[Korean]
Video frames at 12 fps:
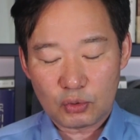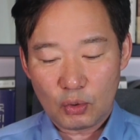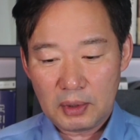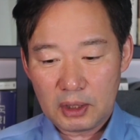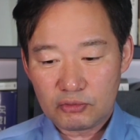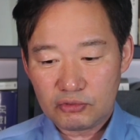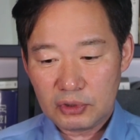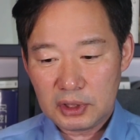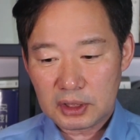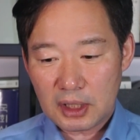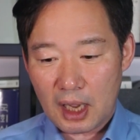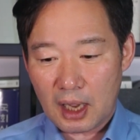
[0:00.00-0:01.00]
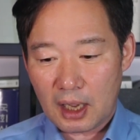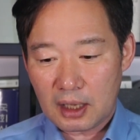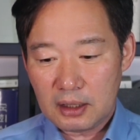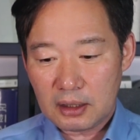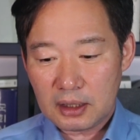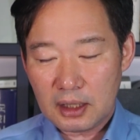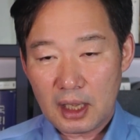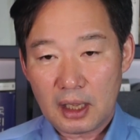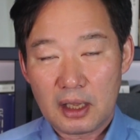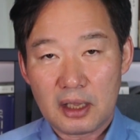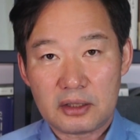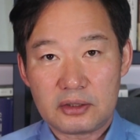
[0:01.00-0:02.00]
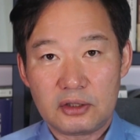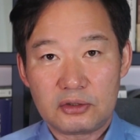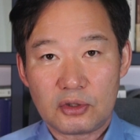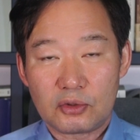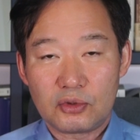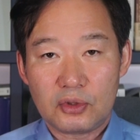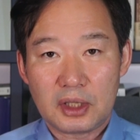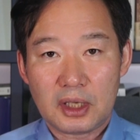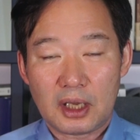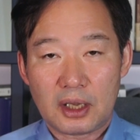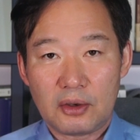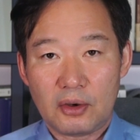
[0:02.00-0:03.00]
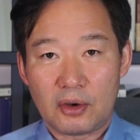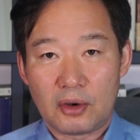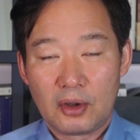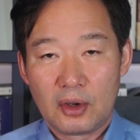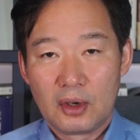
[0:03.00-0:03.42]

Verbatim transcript: 도박꾼이다 이렇게 얘기했을 정도니까요.